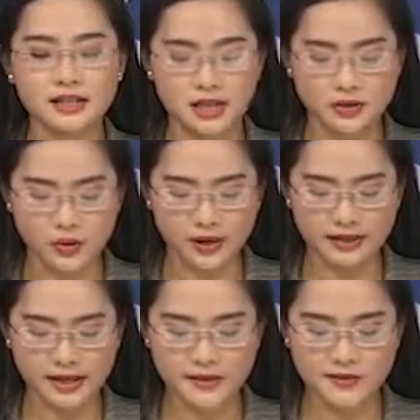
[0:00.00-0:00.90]
nhiều
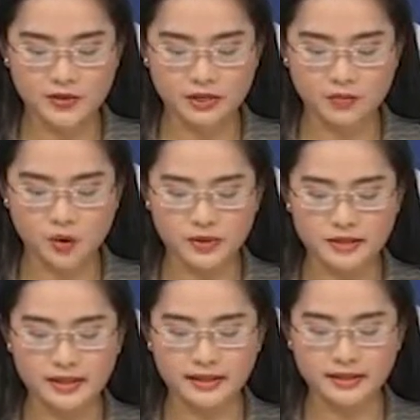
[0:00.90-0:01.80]
loại cây trên một
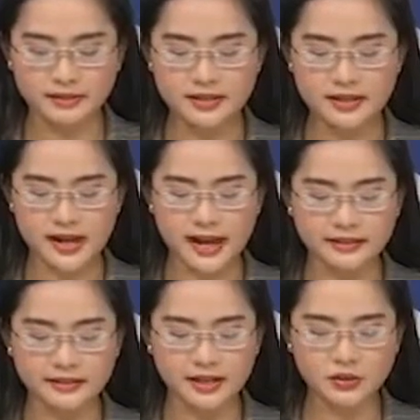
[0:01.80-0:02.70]
đơn vị diện tích,
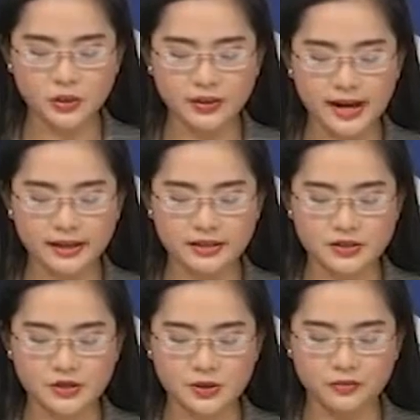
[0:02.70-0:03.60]
hạn chế tối đa
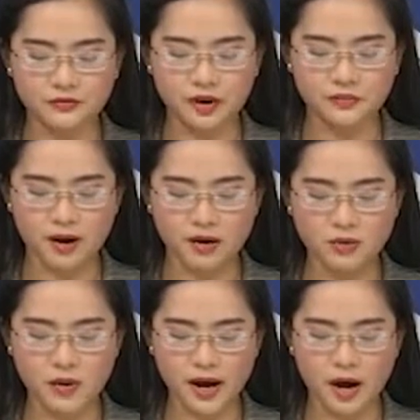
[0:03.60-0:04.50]
việc sử dụng phân bón
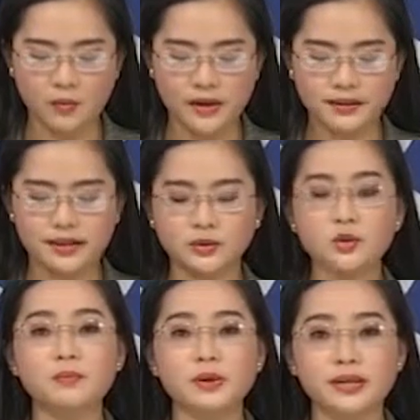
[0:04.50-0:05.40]
hóa học và
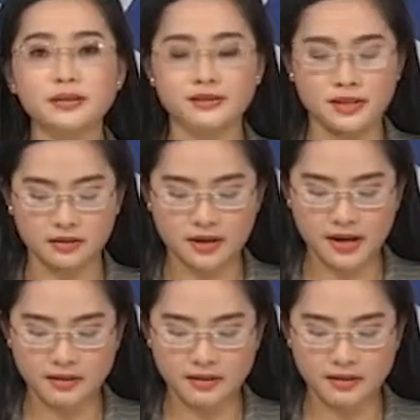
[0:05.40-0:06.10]
thuốc bảo vệ thực vật.